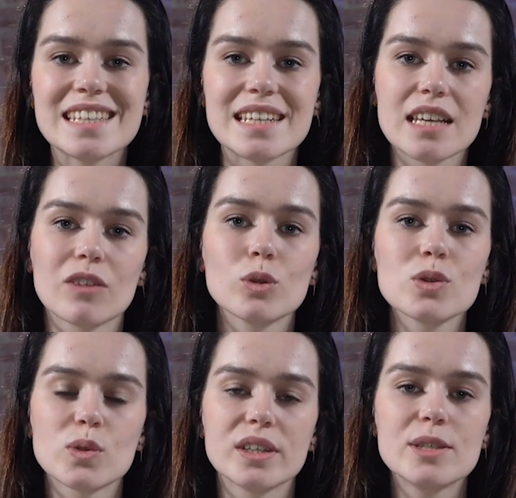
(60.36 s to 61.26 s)
sa servante,
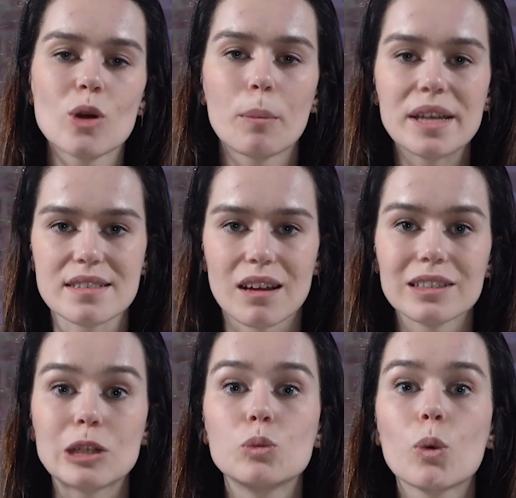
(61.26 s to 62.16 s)
se déguise en médecin
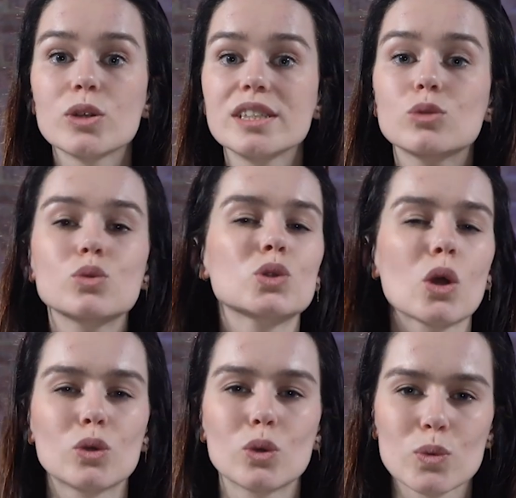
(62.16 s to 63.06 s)
et lui prodigue toutes
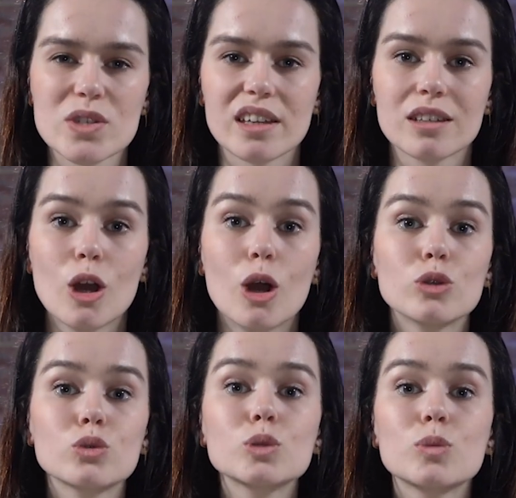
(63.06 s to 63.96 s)
sortes de conseils,
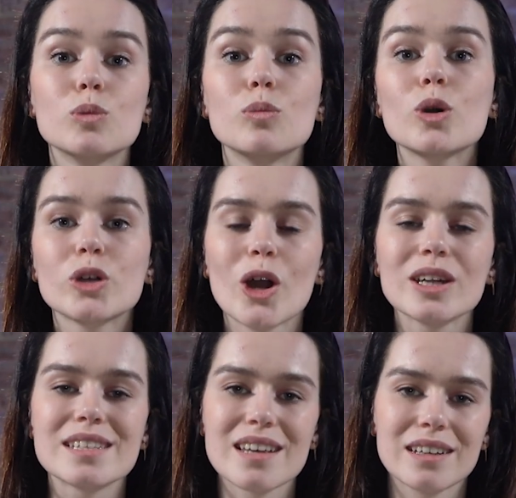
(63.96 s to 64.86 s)
tous plus moqueurs
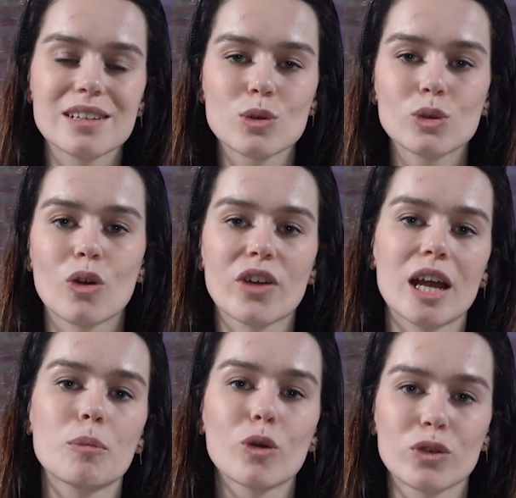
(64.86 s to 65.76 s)
les uns que les autres envers
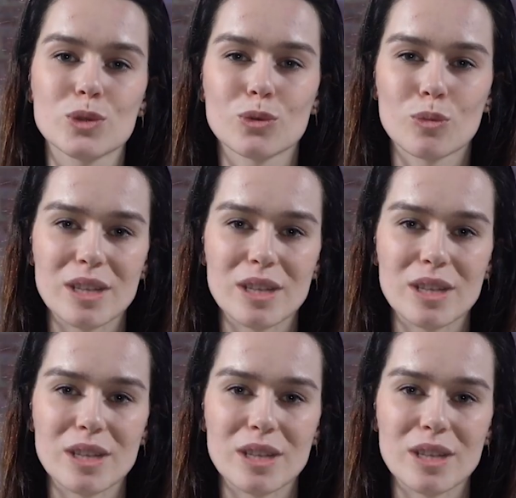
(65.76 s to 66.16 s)
la profession de